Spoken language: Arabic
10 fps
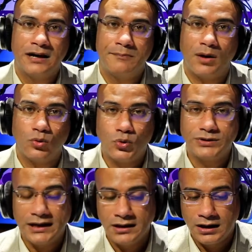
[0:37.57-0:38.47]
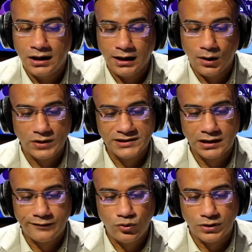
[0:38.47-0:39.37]
موجوده جوه
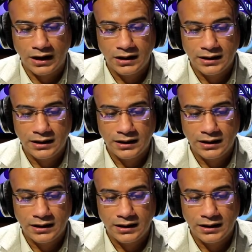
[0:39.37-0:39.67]
سنغافوره